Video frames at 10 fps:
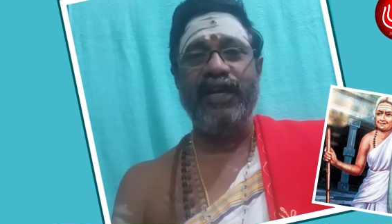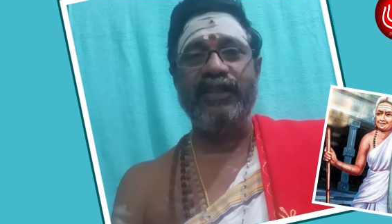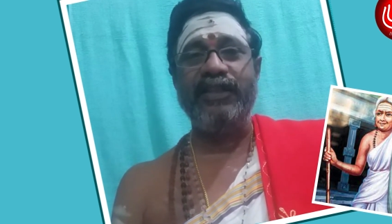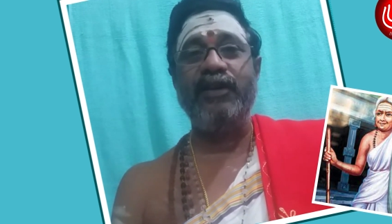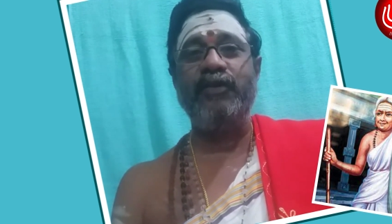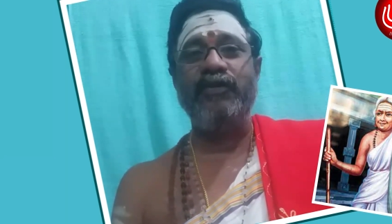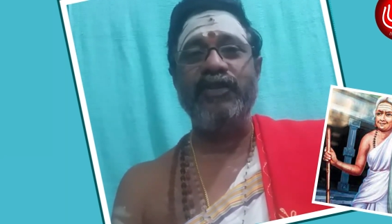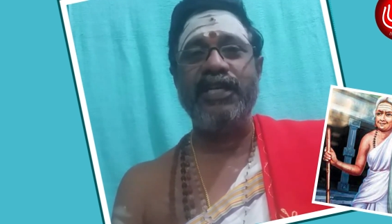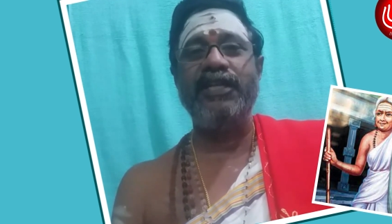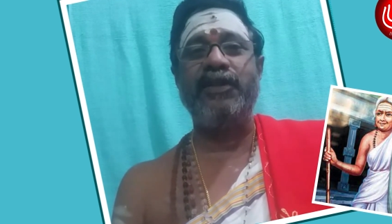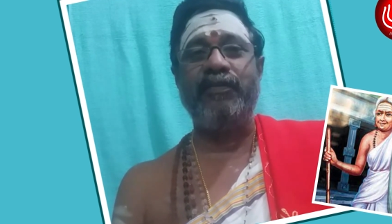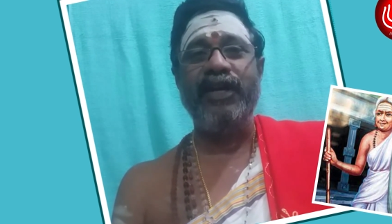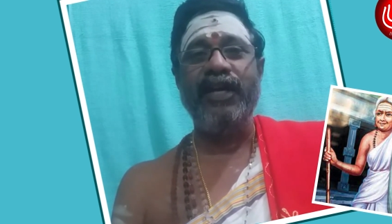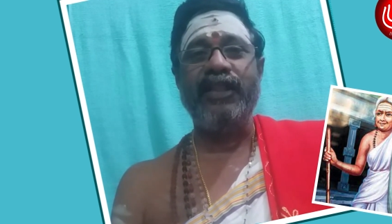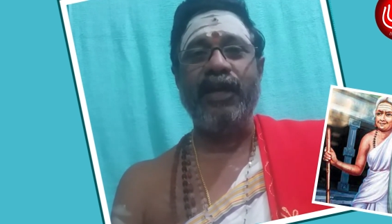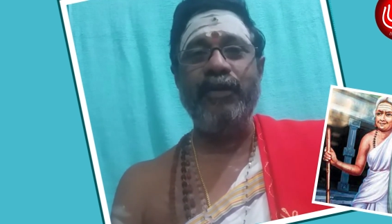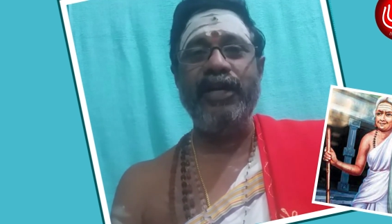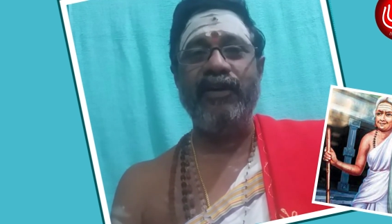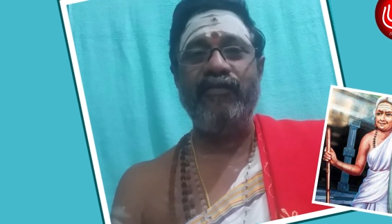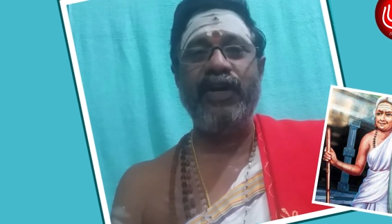அதுதான் ஒரு விசேஷம்
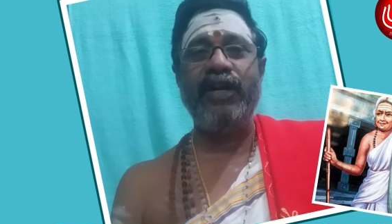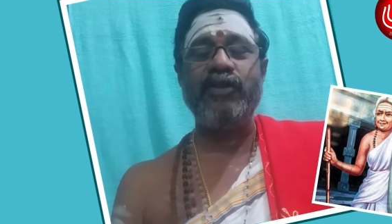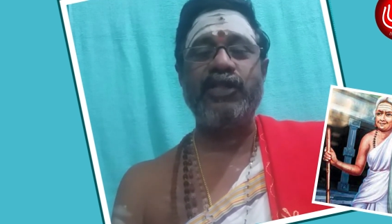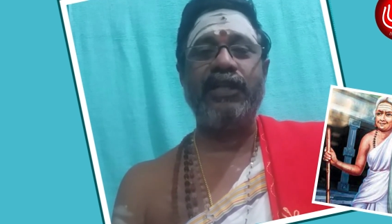தமிழ் எவ்வளவு